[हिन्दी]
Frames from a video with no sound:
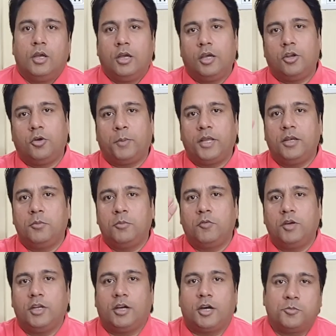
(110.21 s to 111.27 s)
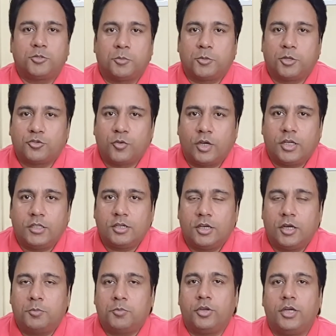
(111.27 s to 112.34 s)
हेलो पाइल नंबर वन आप सबका स्वागत है
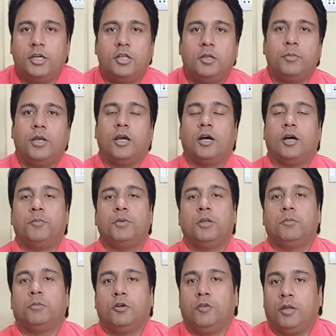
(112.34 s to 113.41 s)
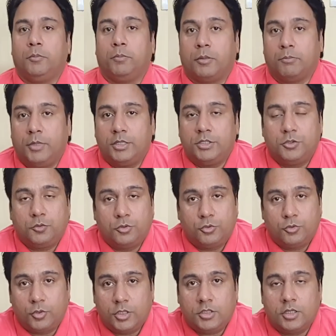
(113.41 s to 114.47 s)
आपके रीडिंग में आपने भगवान ब्रह्मा जी को
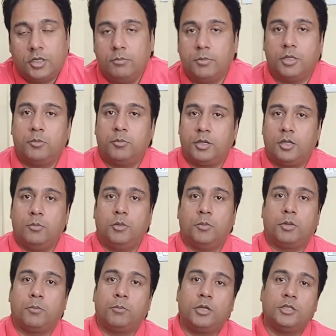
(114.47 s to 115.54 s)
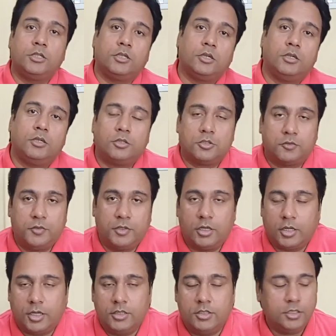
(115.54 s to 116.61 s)
चुना था मेरे बगल में ब्रह्मा जी की तस्वीर
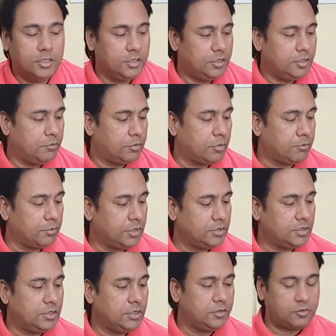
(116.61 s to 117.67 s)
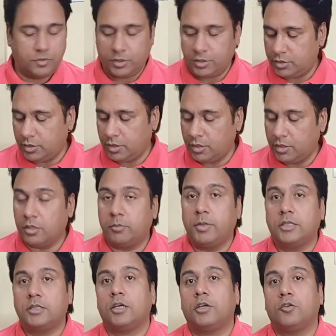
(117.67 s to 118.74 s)
लगा दी गई है ब्रह्मा जी सृष्टि के
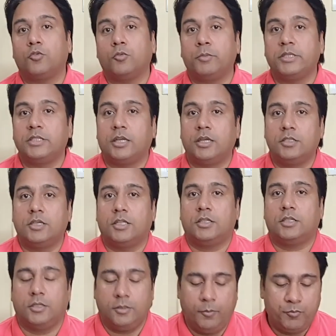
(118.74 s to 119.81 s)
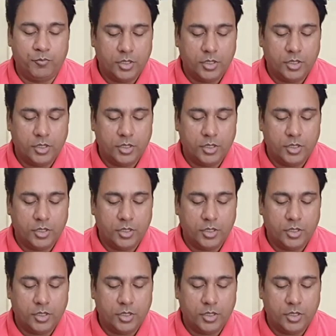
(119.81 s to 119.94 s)
निर्माता के रूप में जाने जाते हैं